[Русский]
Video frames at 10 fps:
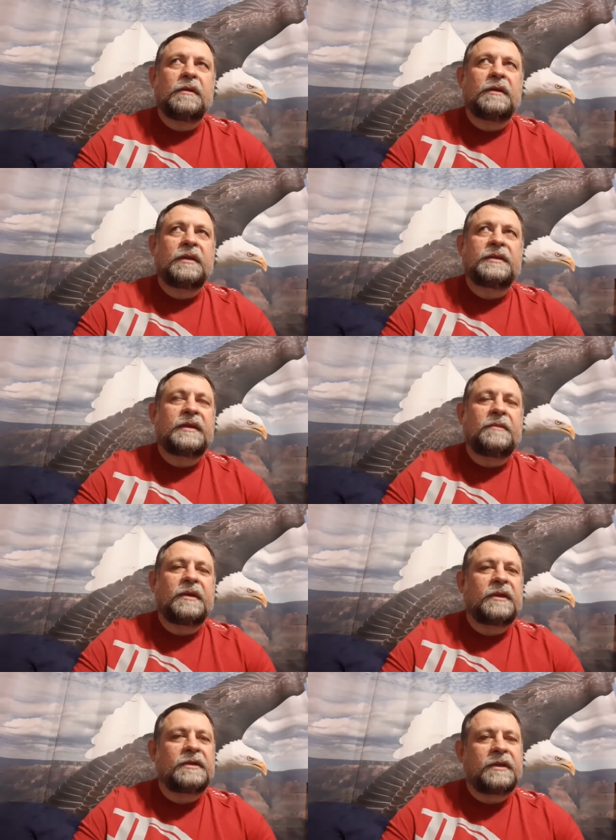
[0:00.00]
это
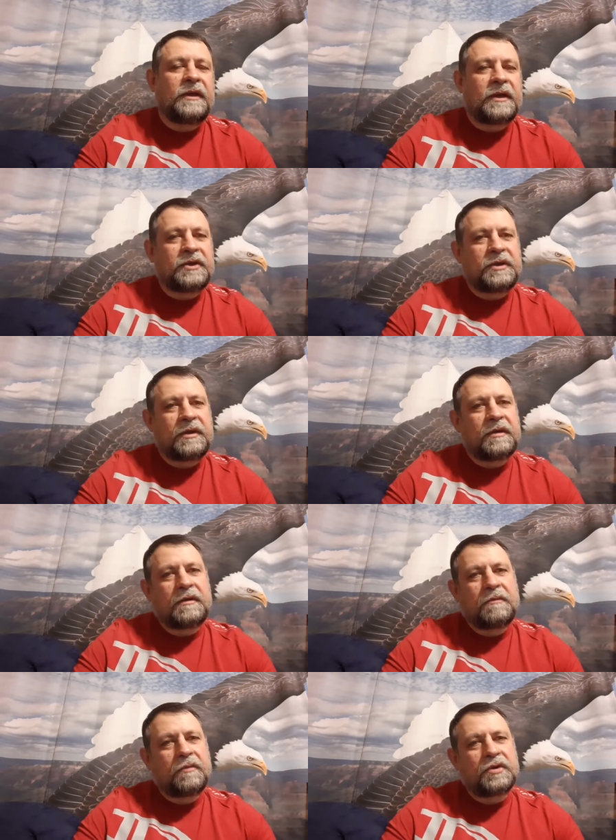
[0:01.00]
самое настоящее
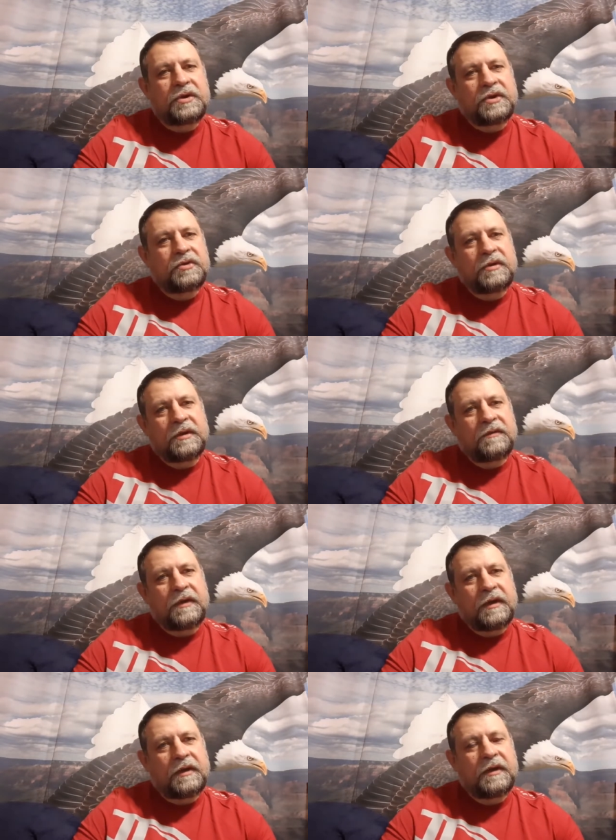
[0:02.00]
Божье
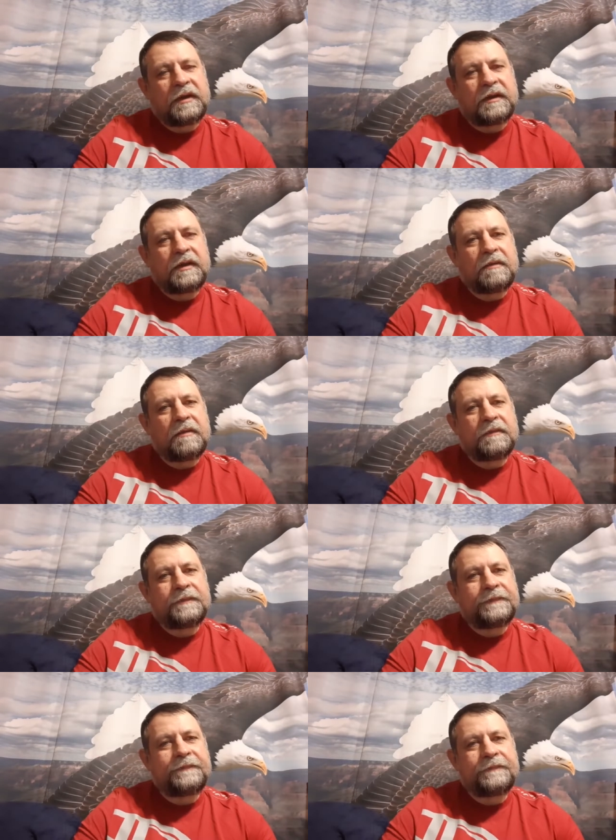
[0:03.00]
чудотворение. Это,
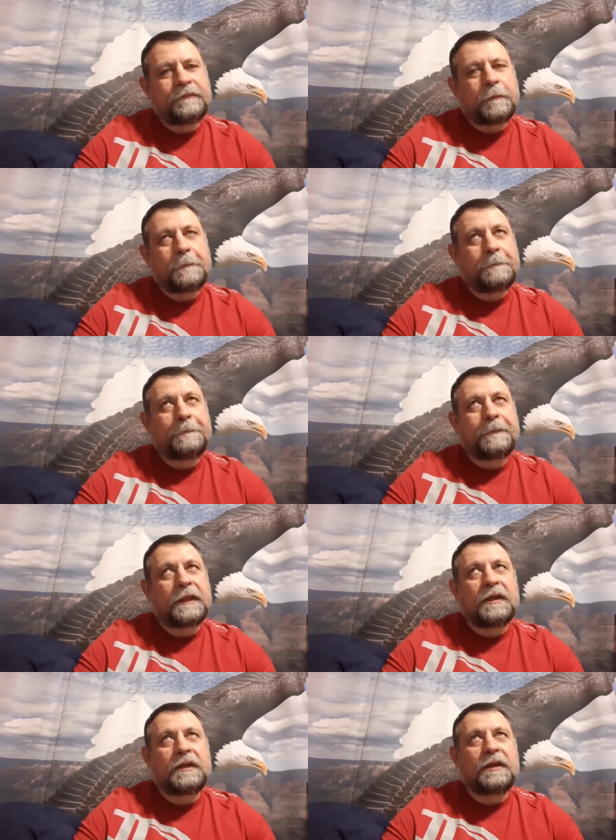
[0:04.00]

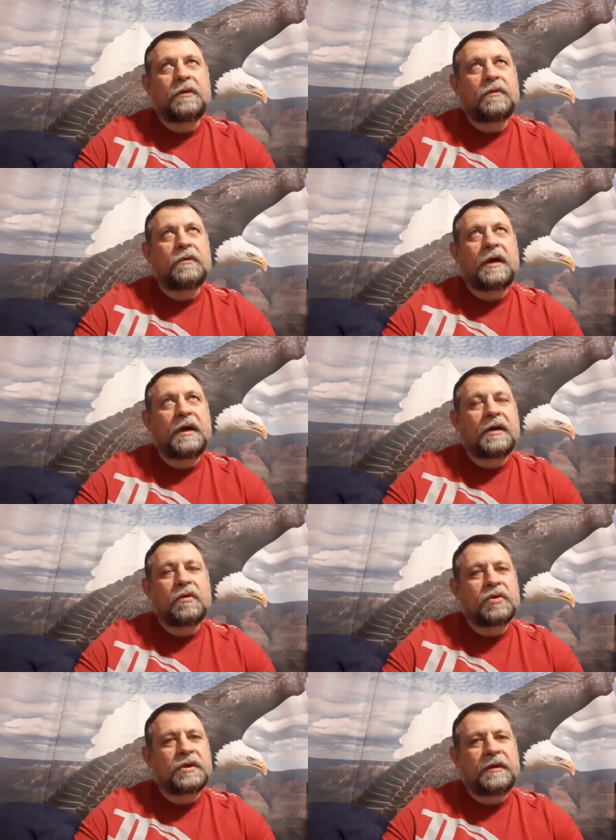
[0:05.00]
это ну,
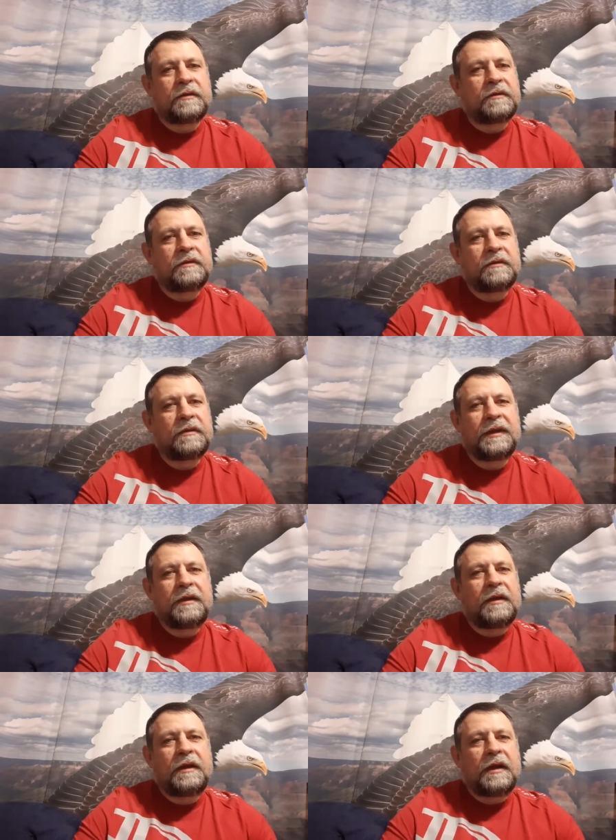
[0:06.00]
оружие.
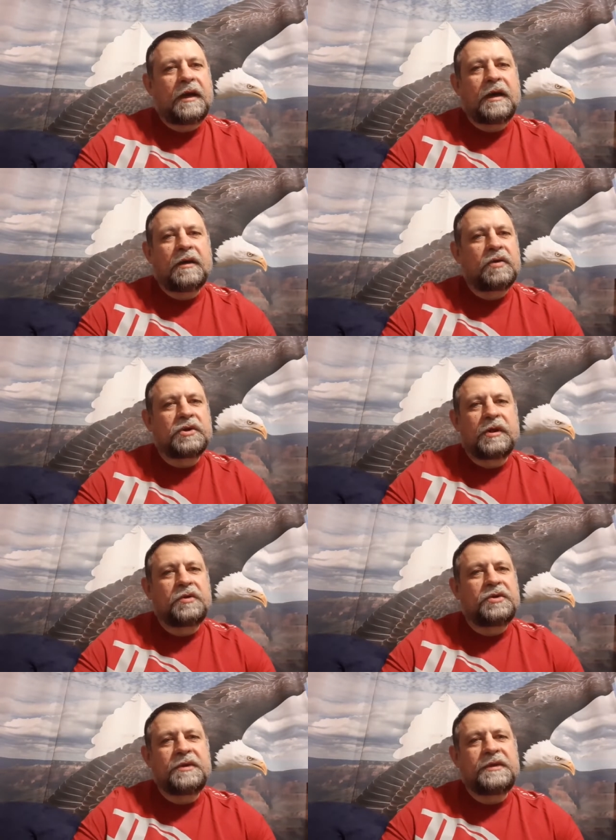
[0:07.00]
Оружие
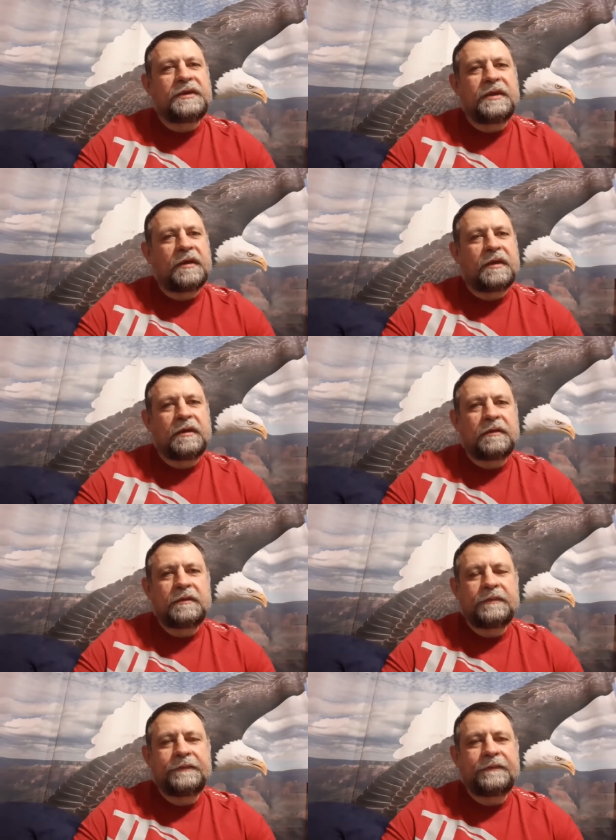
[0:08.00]
очень сильное.
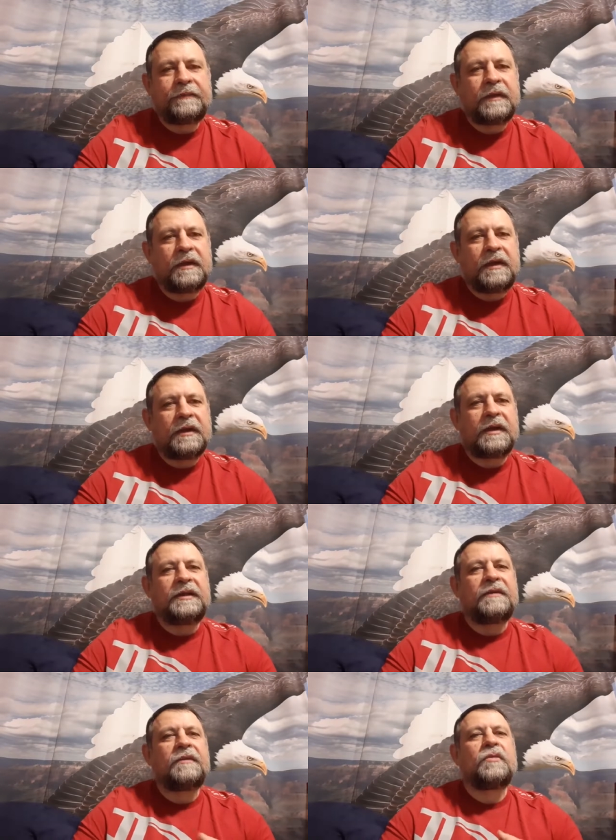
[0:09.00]

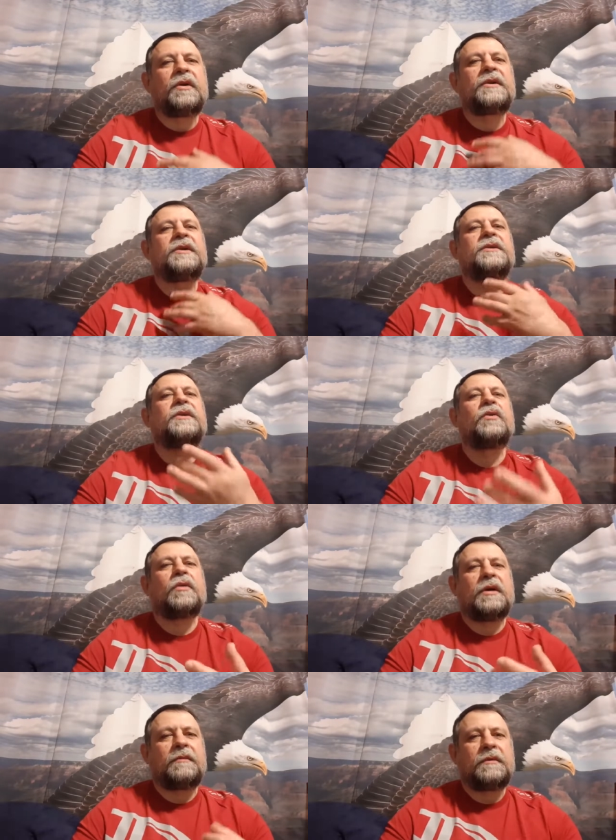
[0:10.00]
Когда вы молитесь
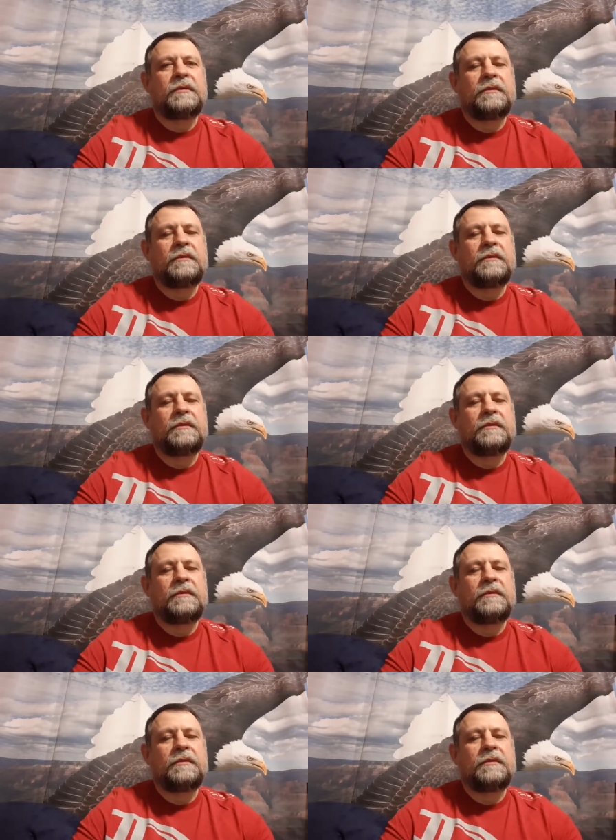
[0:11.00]
Духом,